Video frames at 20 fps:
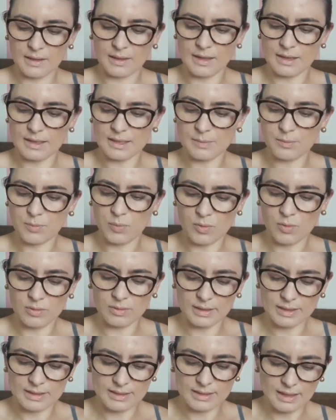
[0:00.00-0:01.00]
nas
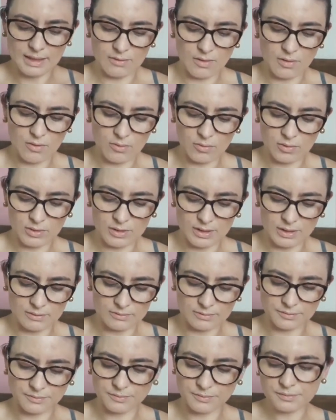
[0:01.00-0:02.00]
pontas aí o algodão.
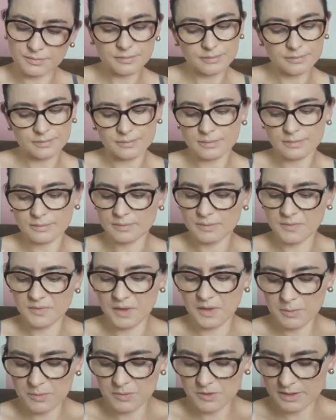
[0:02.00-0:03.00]

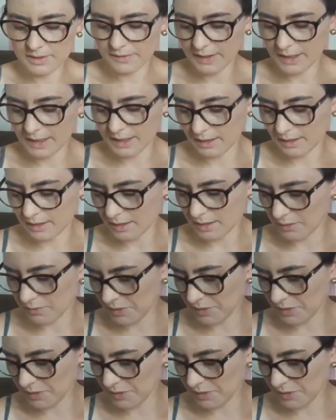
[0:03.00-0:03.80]
Vamos ver, então,